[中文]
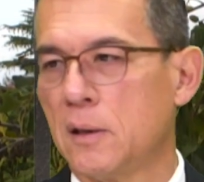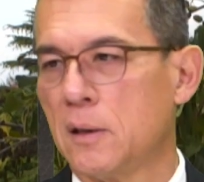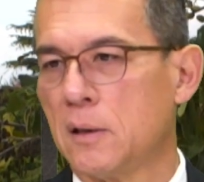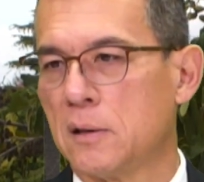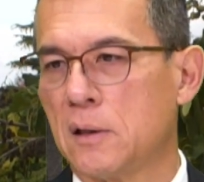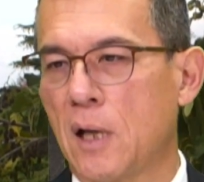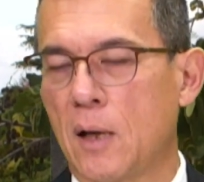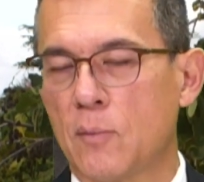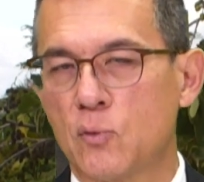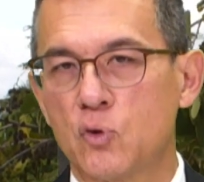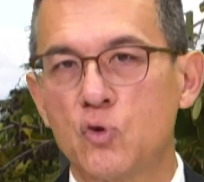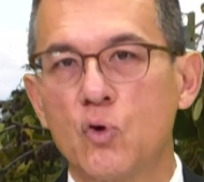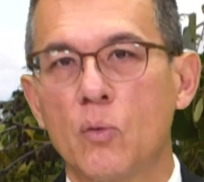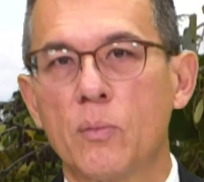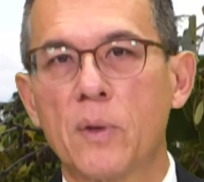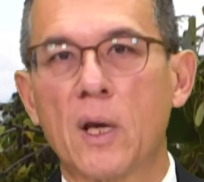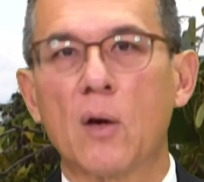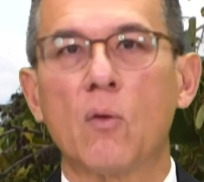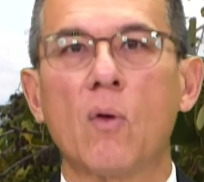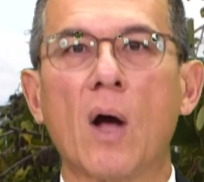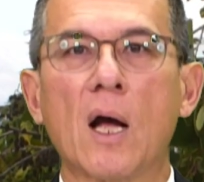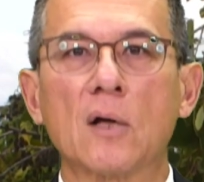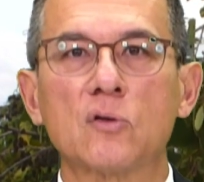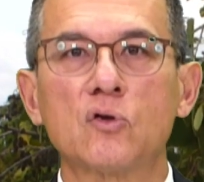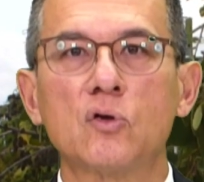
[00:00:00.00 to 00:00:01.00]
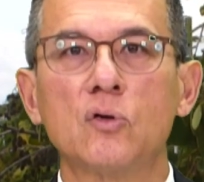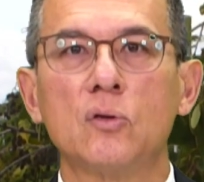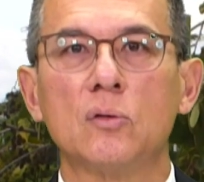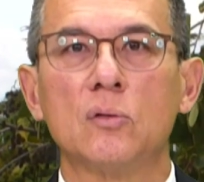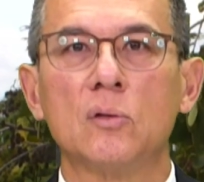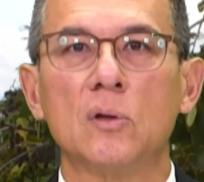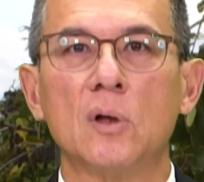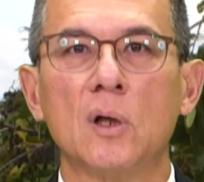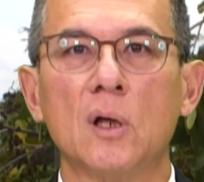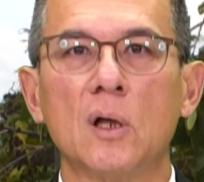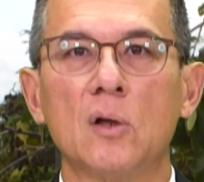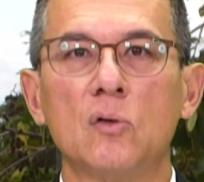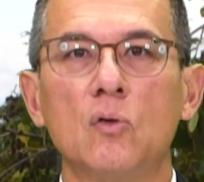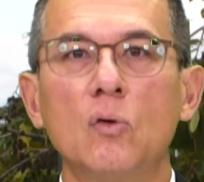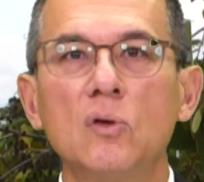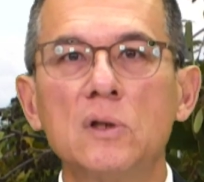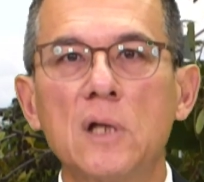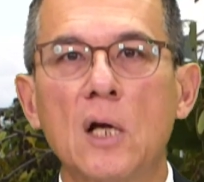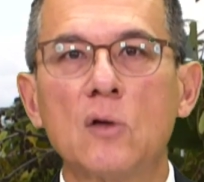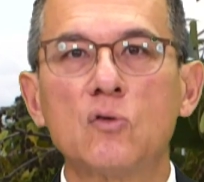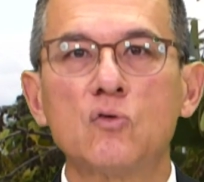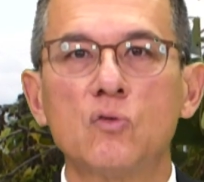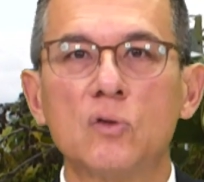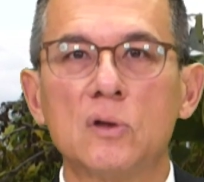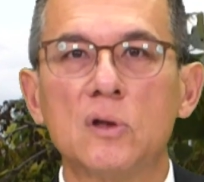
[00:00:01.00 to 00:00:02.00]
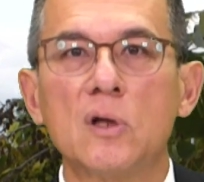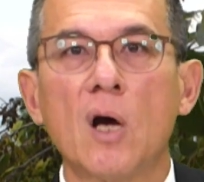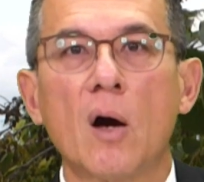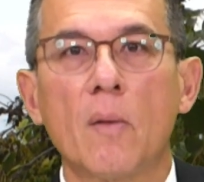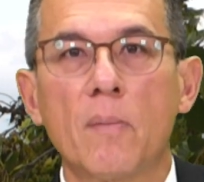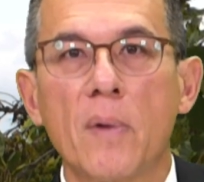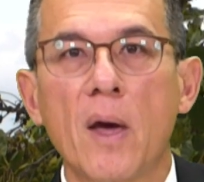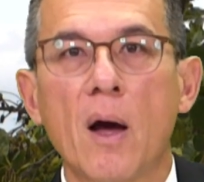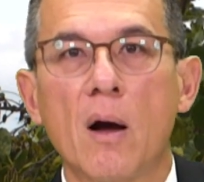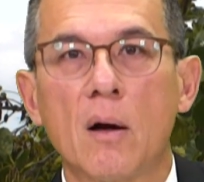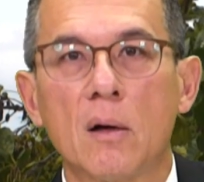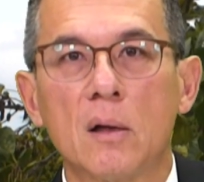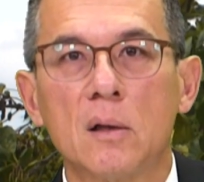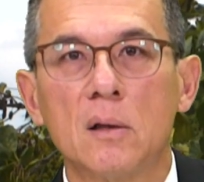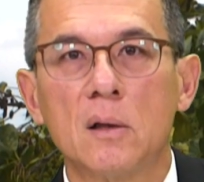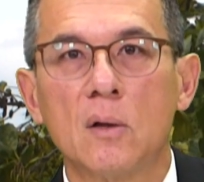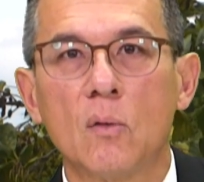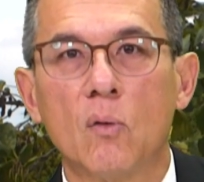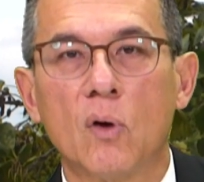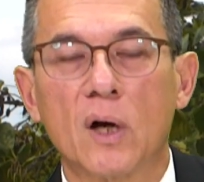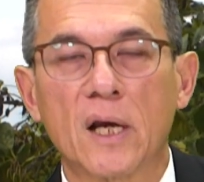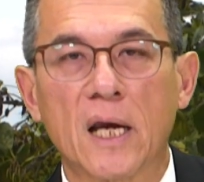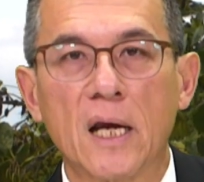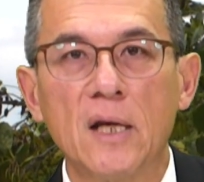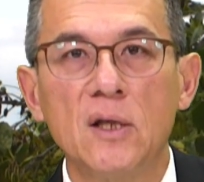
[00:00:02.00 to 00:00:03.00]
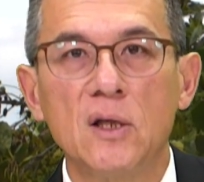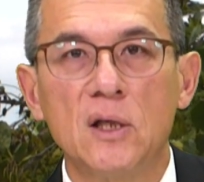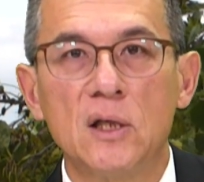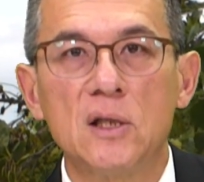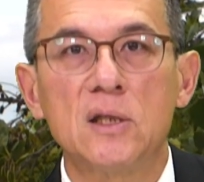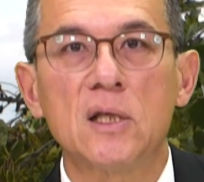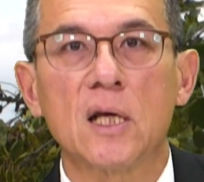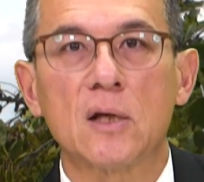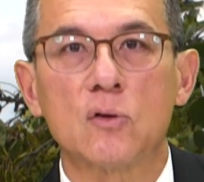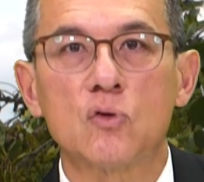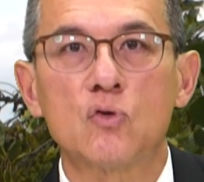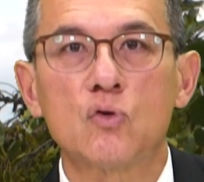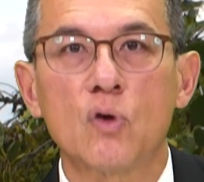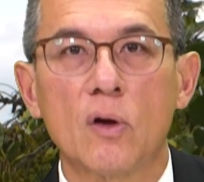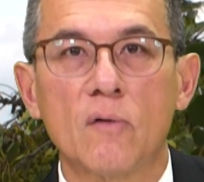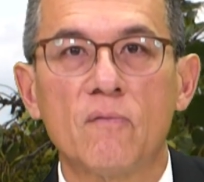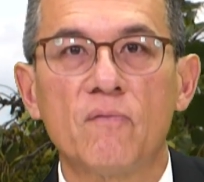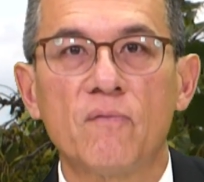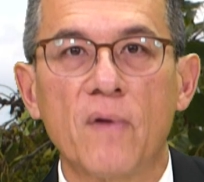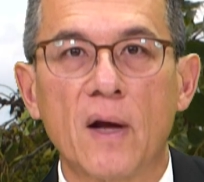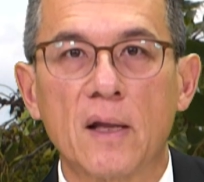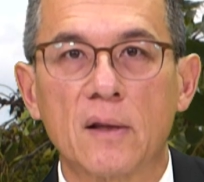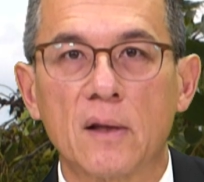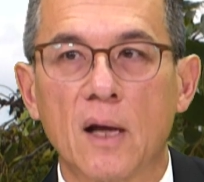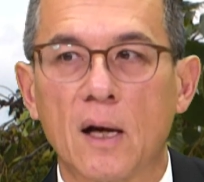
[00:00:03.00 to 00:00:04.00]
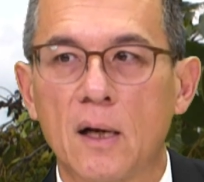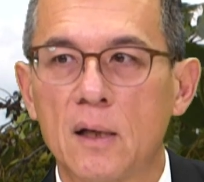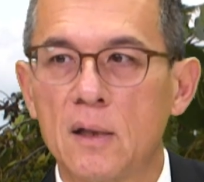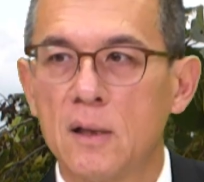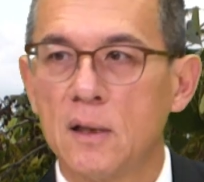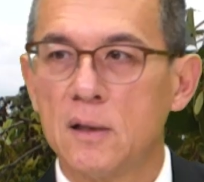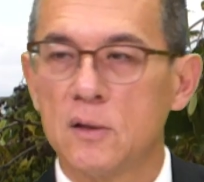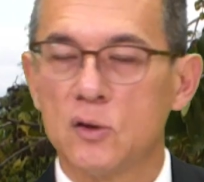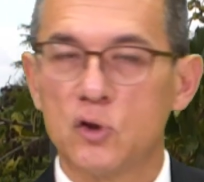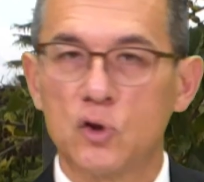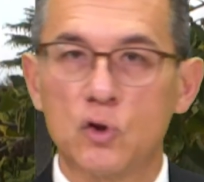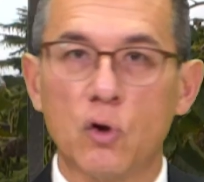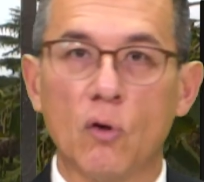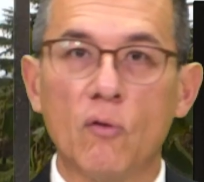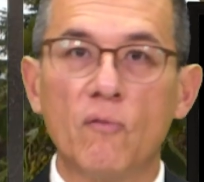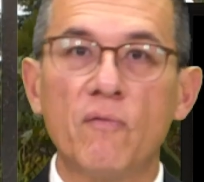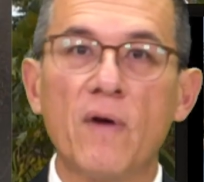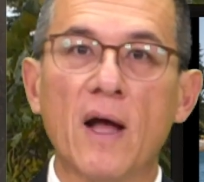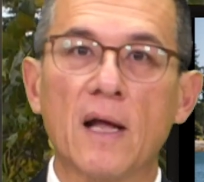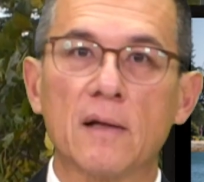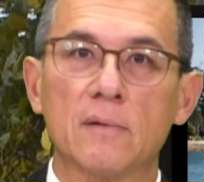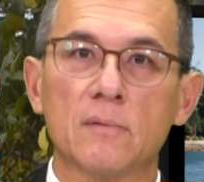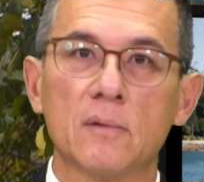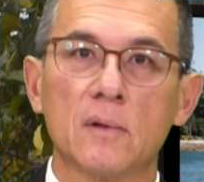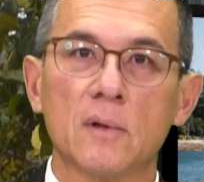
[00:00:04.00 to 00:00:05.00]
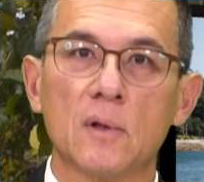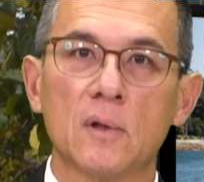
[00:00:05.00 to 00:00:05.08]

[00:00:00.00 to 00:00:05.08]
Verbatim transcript: 然后种棉花去，农场主你要不要？我给你一点罪犯呐，囚犯。